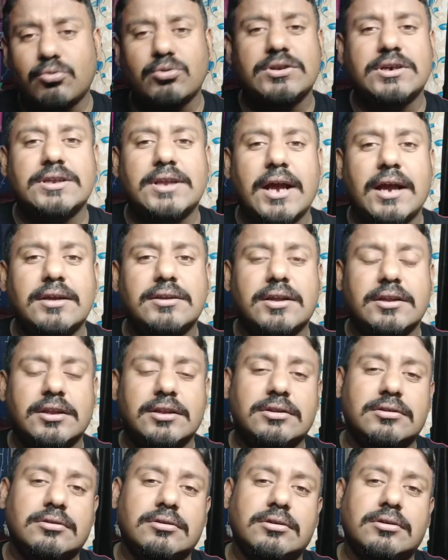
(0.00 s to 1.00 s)
সরিয়ে দেয়
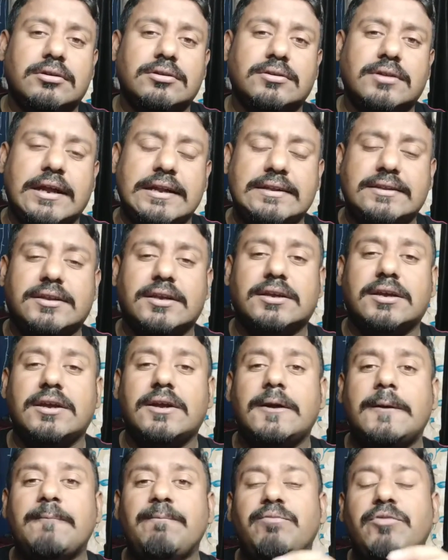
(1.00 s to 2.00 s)
তাদের সাইট থেকে
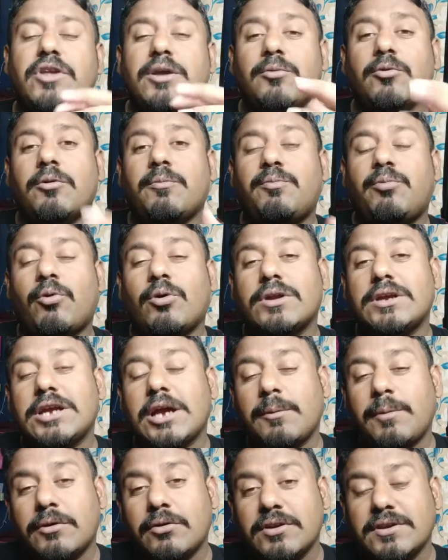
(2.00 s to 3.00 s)
এবং পরে
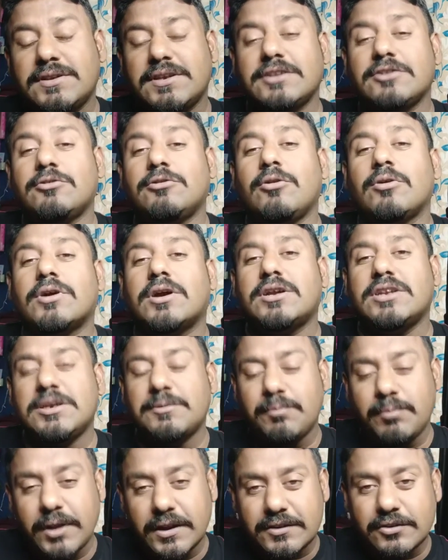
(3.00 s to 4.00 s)
আবার ওই সিমগুলোকে
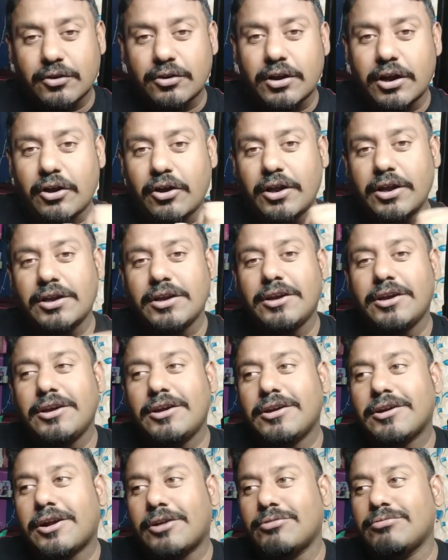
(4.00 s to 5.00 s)
রিপ্লেস করা হয়
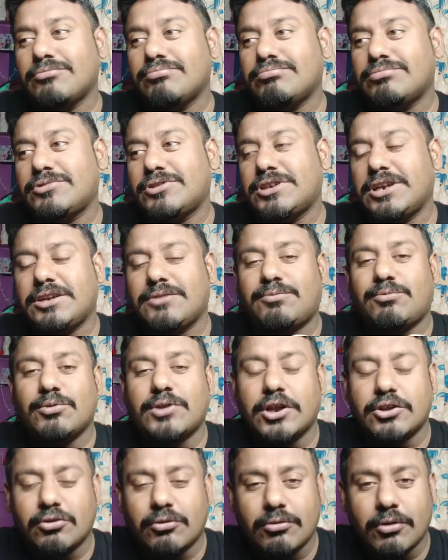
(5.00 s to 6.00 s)
কারণ যে
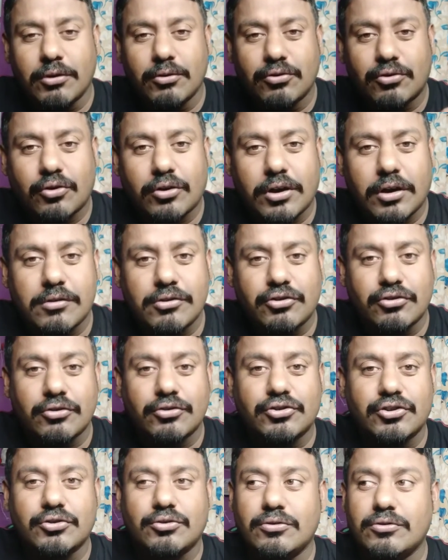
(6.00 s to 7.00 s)
ফুটেজগুলো ইউজ করা হয়েছিল
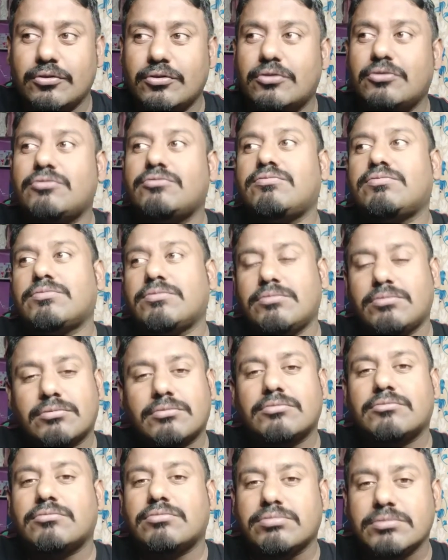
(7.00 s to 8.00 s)
সেগুলো
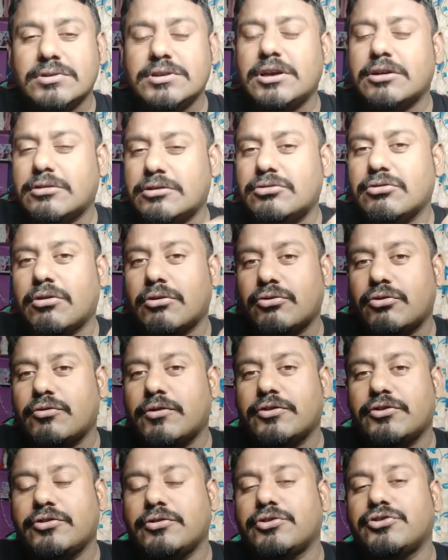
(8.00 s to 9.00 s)
নিয়ে কিছু
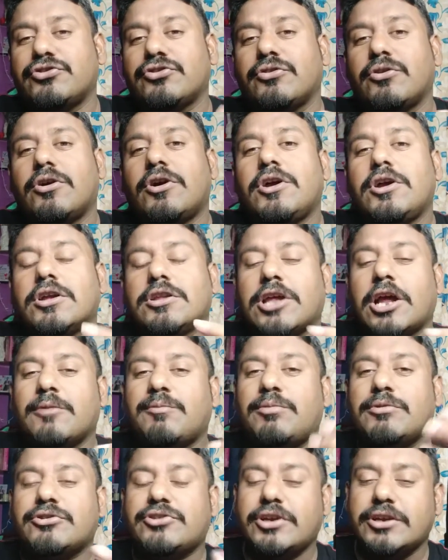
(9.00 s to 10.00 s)
কন্ট্রোভার্সি হয়েছিল
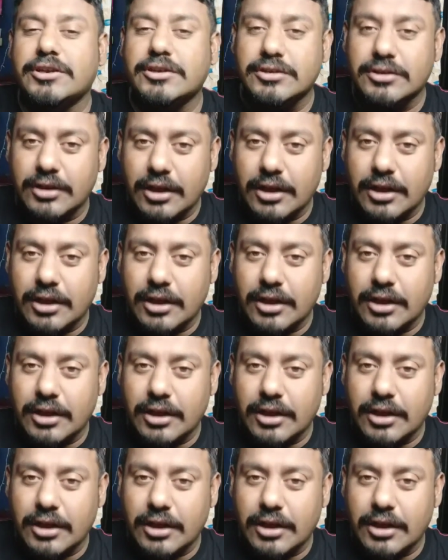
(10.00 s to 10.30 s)
তারপর সেই